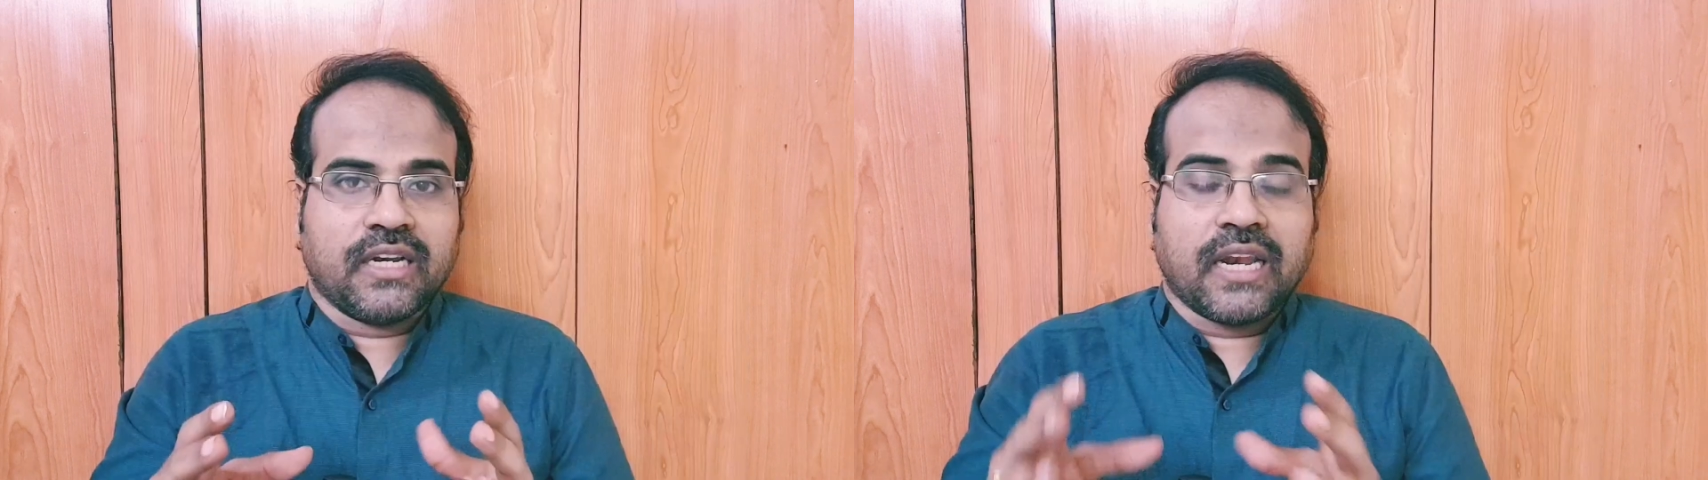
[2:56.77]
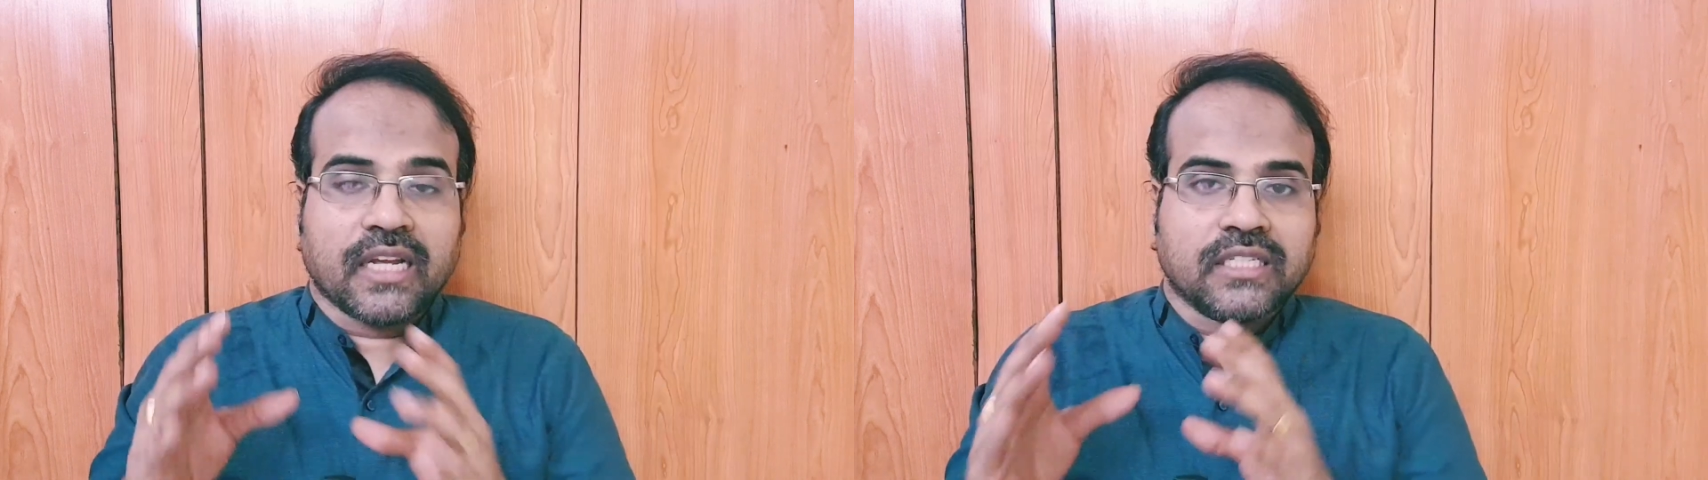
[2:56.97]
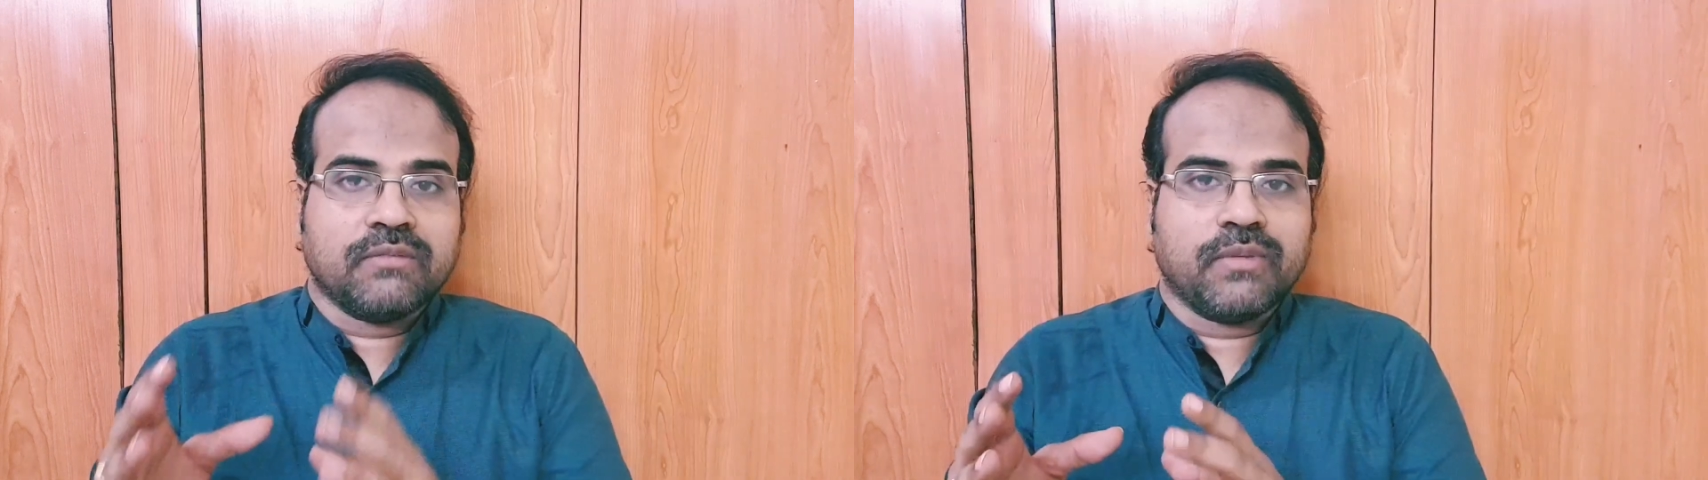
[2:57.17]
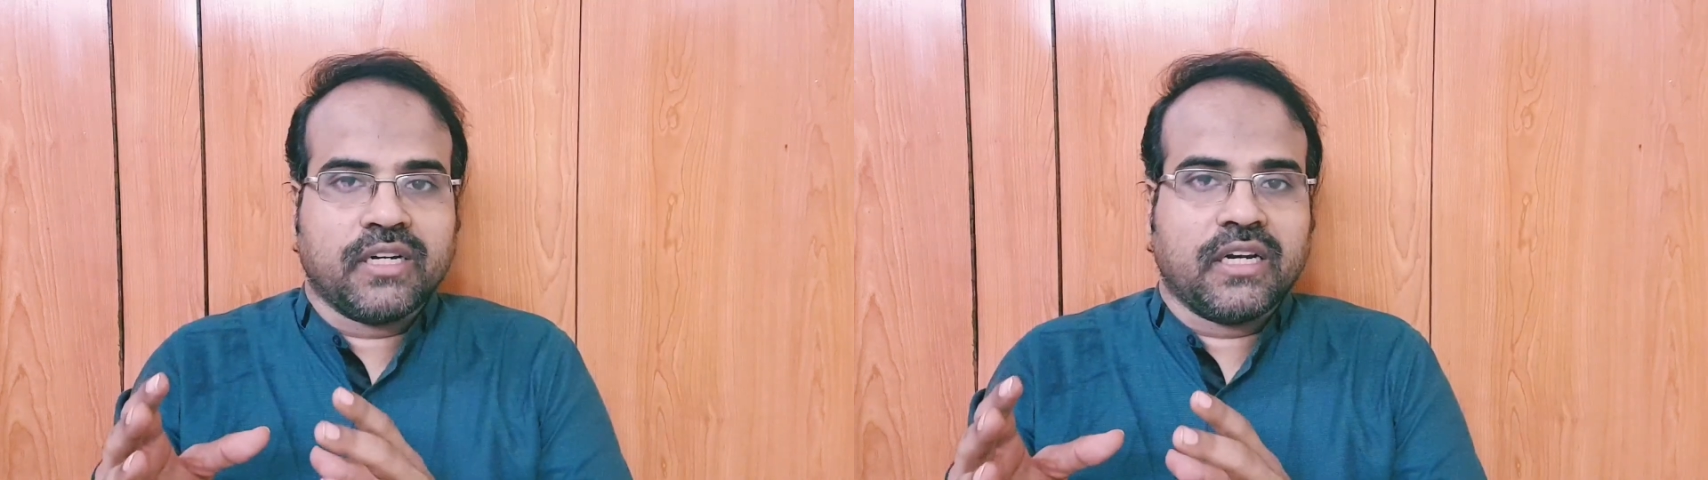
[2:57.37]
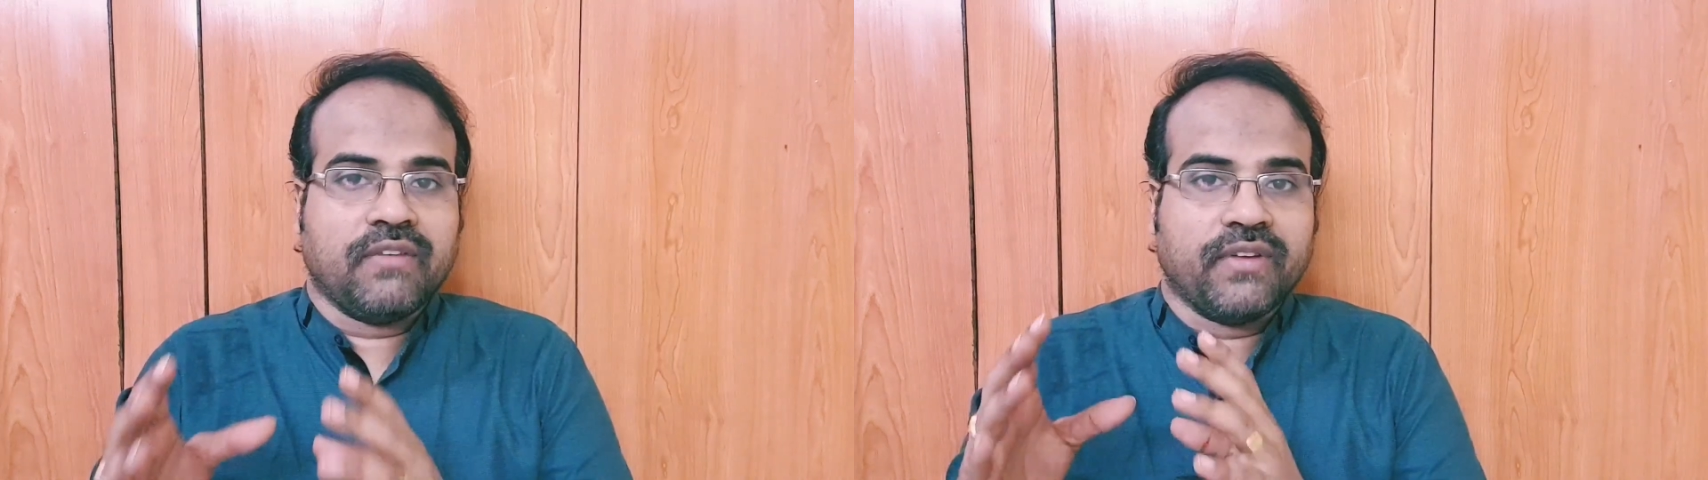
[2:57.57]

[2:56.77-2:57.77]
லக்ஷ்மணனை